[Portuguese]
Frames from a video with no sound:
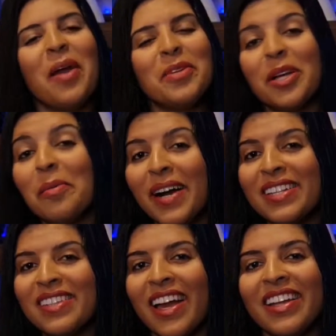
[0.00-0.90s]
Eu me chamo
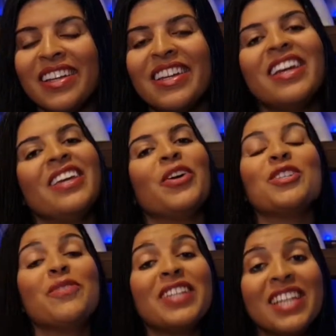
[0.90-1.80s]
Marcele e
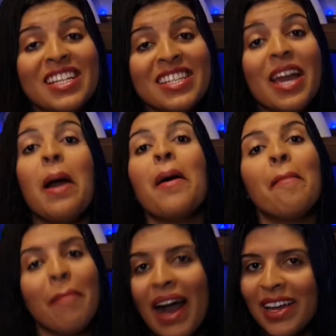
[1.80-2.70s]
hoje vim trazer
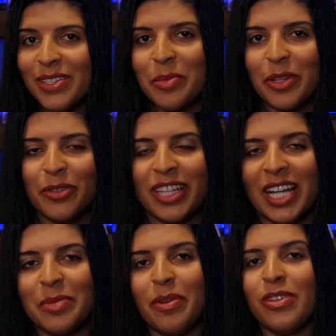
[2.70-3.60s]
mais uma
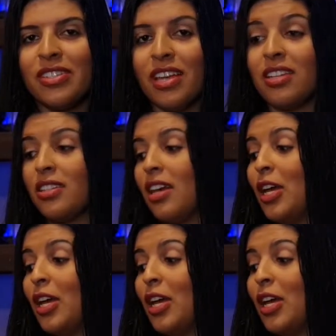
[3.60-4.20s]
novidade para vocês.